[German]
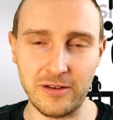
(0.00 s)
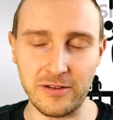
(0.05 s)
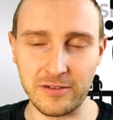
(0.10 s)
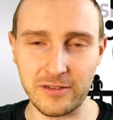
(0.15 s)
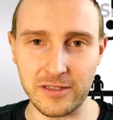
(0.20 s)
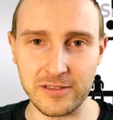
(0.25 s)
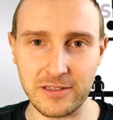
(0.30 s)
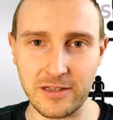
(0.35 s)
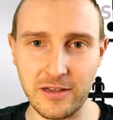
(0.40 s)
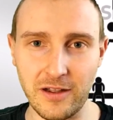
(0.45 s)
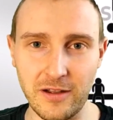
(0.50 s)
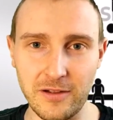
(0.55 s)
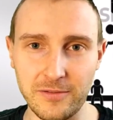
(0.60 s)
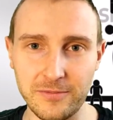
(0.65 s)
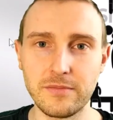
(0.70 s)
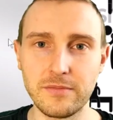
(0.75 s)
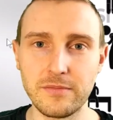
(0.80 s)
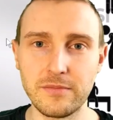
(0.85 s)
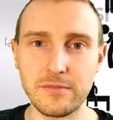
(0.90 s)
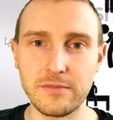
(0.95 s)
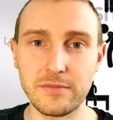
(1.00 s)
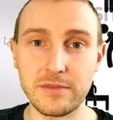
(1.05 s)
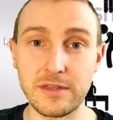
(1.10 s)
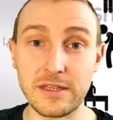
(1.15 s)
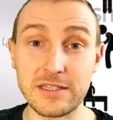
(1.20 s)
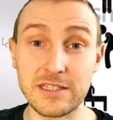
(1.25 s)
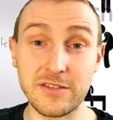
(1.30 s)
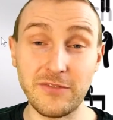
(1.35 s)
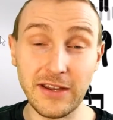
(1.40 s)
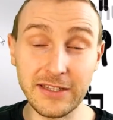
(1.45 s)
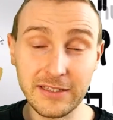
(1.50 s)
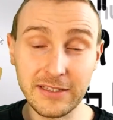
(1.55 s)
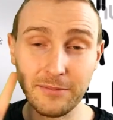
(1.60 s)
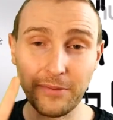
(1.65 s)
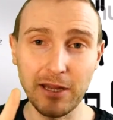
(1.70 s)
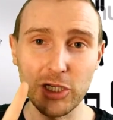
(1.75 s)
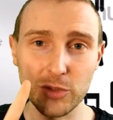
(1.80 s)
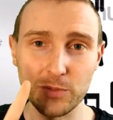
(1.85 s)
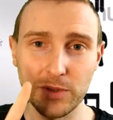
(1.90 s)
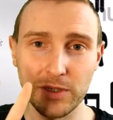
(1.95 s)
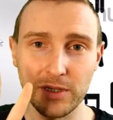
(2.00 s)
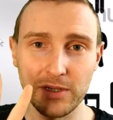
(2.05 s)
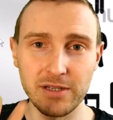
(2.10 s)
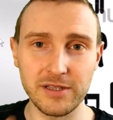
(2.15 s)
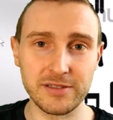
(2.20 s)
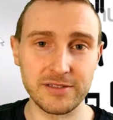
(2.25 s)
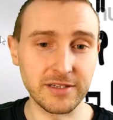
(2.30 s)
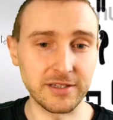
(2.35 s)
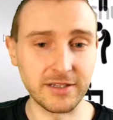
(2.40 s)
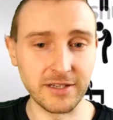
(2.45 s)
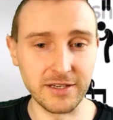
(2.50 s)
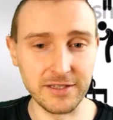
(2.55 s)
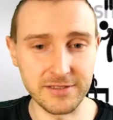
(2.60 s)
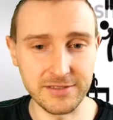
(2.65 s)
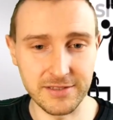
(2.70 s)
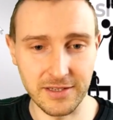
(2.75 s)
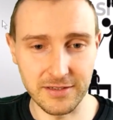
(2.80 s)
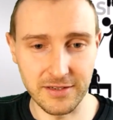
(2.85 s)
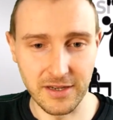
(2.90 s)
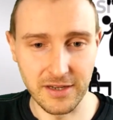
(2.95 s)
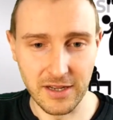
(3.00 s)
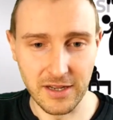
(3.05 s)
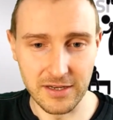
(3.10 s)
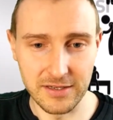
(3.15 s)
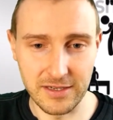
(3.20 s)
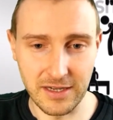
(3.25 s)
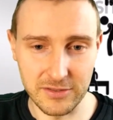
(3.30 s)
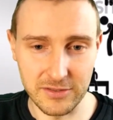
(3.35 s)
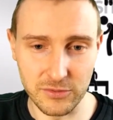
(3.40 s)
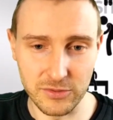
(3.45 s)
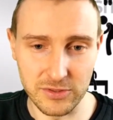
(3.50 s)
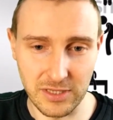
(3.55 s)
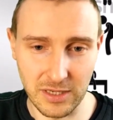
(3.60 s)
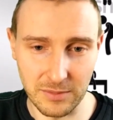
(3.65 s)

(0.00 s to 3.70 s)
ganz klar. Das zweite Beispiel ist der Christian, der zusammen mit